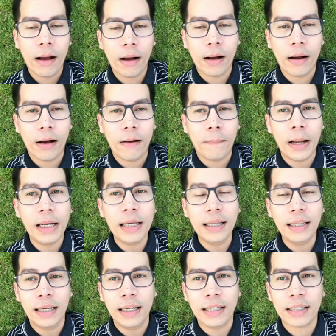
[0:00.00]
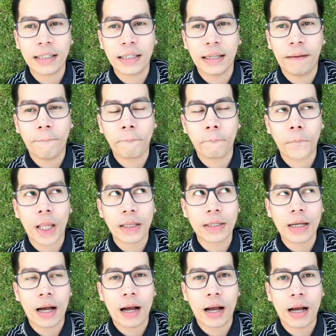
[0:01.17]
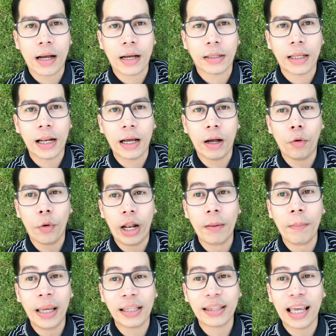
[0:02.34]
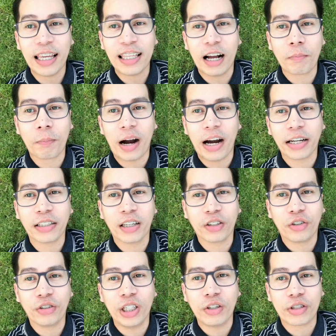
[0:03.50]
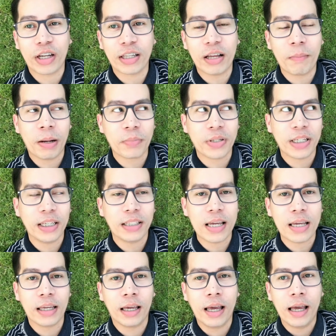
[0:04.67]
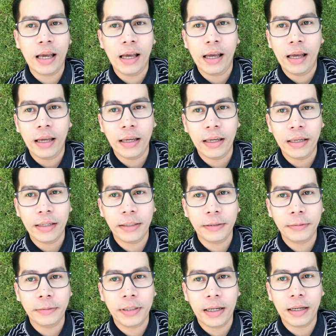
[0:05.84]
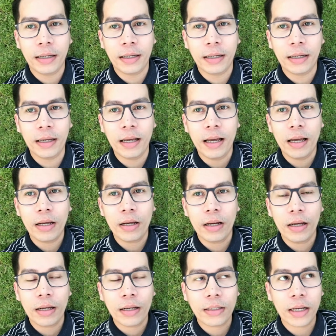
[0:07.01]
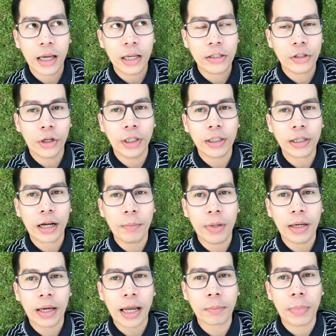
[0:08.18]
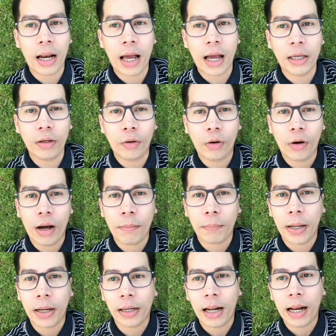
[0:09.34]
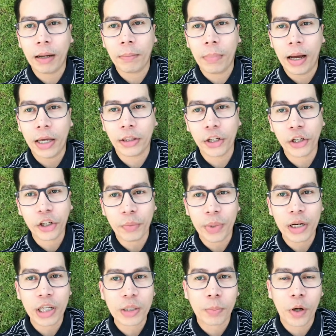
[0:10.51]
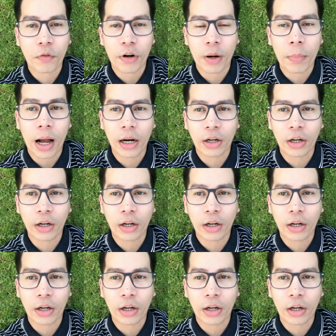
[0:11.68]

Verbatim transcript: uh, malinis at saka talagang well-maintained ang park na to dito sa Damam City. And Nag-enjoy din kami kahit malayo ang paglalakbay. 30 minutes po from